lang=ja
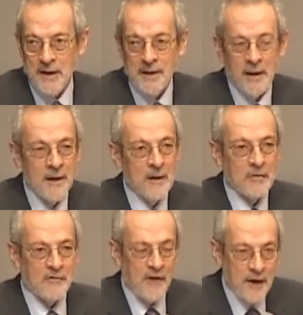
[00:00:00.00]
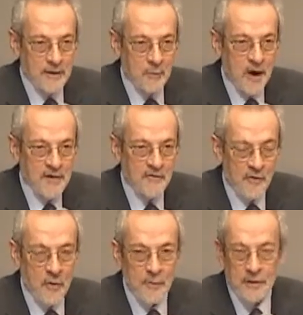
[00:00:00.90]
特に愛知そして
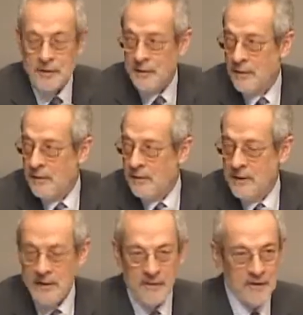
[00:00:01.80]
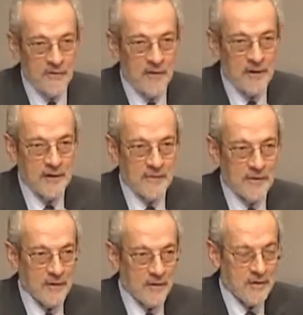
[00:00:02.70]
日本以外の場所でもこれか
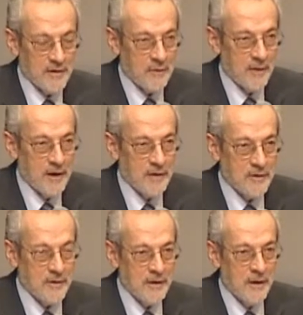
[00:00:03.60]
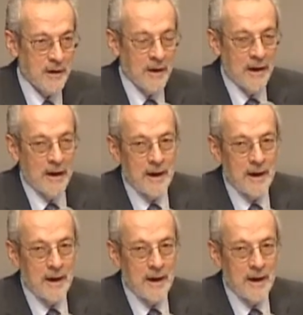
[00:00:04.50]
らどのようにこの問題を